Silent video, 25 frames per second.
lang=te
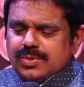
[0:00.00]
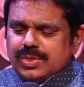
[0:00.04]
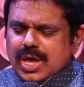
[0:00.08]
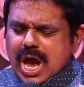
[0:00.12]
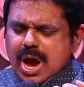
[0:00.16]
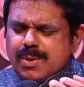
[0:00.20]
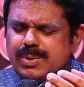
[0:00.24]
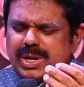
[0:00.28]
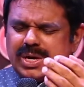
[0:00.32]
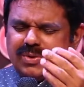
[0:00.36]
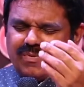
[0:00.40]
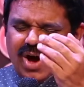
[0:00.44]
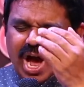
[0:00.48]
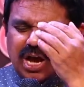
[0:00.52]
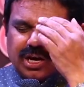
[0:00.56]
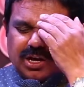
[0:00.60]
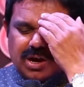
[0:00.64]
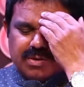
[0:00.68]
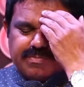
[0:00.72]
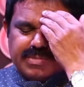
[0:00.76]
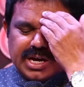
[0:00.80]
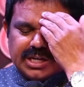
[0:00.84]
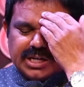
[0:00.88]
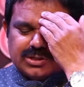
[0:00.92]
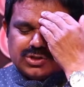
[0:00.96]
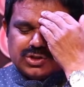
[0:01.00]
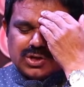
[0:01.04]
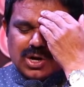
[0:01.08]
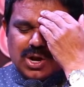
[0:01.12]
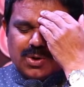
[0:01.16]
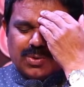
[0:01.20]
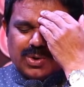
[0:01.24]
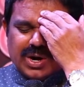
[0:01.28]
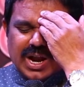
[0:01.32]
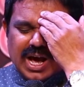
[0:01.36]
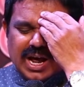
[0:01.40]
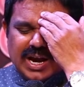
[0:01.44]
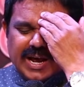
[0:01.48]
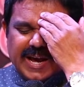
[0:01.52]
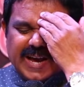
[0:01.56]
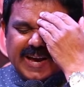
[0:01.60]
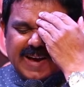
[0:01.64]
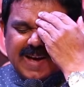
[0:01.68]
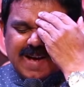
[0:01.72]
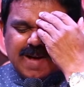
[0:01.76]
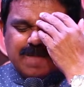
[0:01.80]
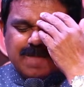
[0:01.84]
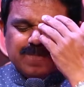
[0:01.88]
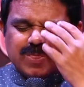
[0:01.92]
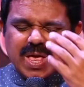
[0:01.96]
దేవుని వాక్యం మనసులో ఉండాలి
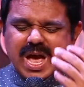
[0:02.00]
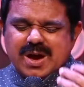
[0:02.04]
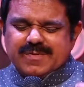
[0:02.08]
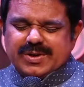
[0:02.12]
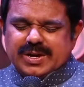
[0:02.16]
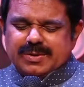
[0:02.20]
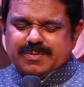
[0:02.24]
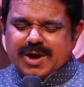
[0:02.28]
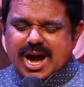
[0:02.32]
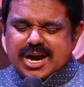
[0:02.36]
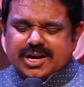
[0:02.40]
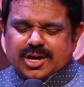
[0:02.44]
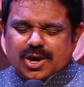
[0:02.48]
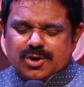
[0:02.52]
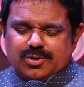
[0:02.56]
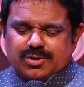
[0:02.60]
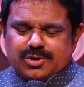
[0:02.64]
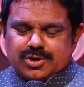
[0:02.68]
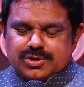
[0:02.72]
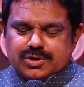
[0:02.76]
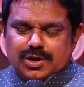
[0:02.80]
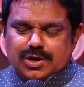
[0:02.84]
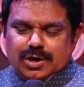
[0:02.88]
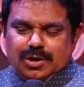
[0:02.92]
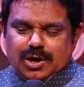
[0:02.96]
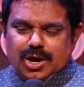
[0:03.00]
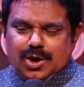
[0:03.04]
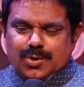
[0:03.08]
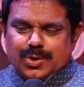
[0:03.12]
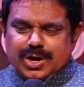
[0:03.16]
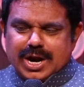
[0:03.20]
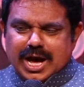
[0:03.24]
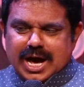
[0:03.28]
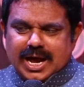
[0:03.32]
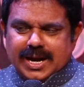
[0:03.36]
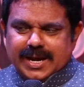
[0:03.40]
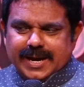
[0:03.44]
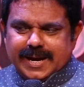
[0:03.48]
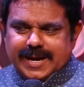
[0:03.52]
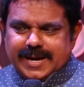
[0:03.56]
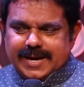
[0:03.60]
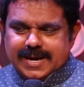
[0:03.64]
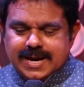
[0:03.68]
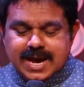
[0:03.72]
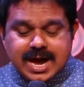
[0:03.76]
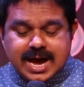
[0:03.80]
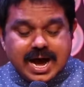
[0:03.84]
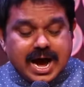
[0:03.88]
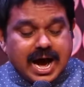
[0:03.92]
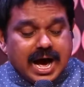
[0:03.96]
దేవుని వాక్యం హృదయంలో ఉండాలి
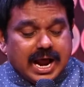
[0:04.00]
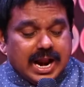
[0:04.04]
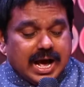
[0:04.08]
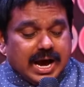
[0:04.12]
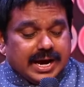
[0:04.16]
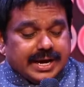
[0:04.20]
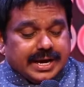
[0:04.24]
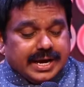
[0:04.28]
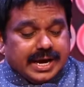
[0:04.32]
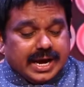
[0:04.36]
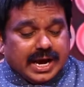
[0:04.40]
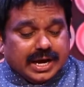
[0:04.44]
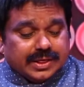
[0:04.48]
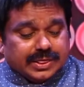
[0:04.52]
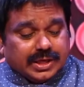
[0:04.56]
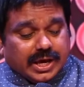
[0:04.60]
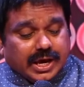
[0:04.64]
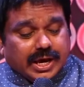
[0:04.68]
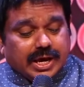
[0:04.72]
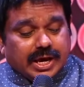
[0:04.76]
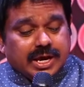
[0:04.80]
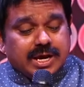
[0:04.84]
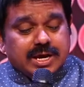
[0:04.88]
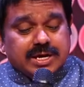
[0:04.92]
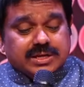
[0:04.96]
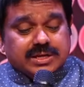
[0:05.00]
అలాగే అది